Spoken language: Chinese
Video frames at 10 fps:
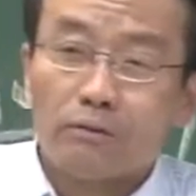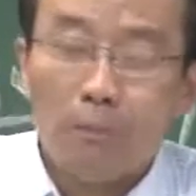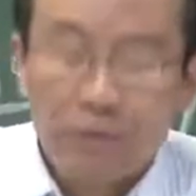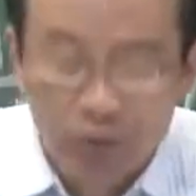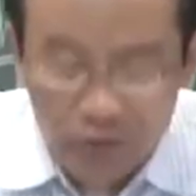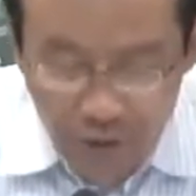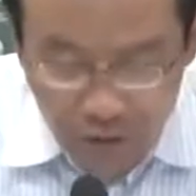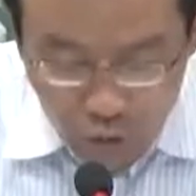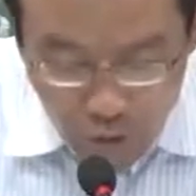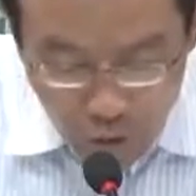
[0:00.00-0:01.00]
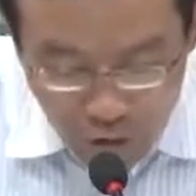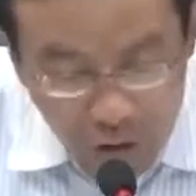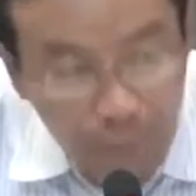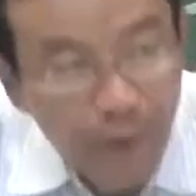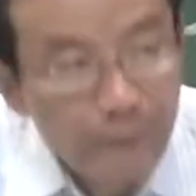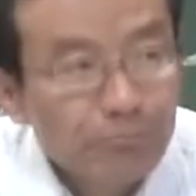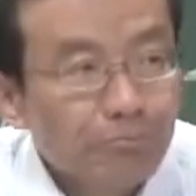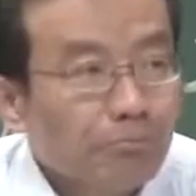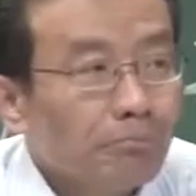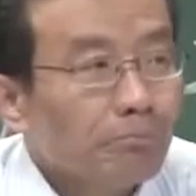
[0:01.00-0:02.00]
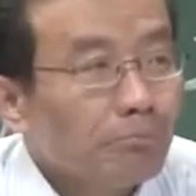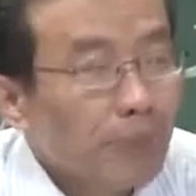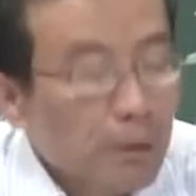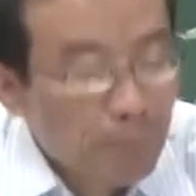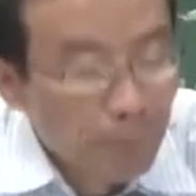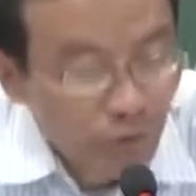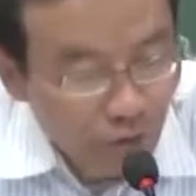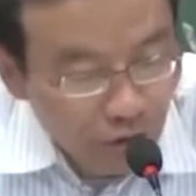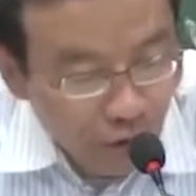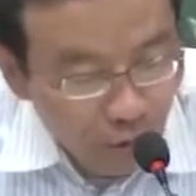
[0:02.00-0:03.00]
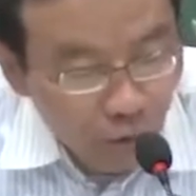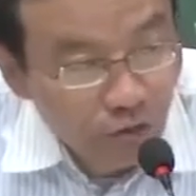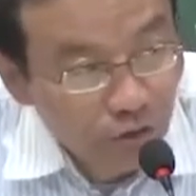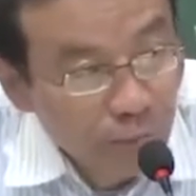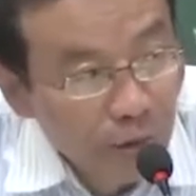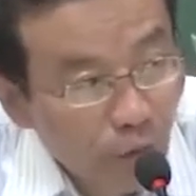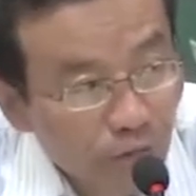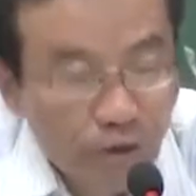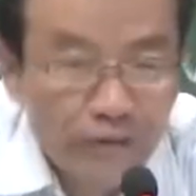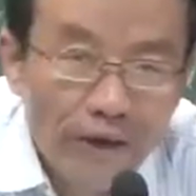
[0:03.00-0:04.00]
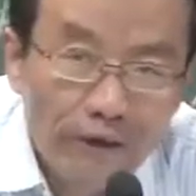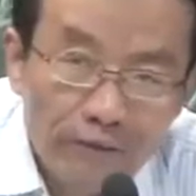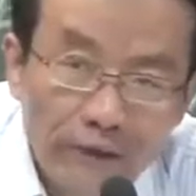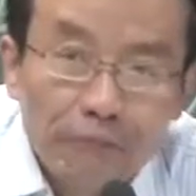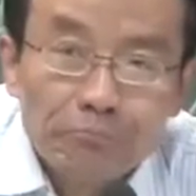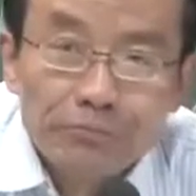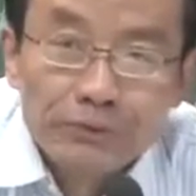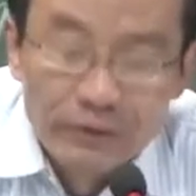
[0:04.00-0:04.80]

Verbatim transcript: 我们今天的中国社会并不是由于资本逻辑的引进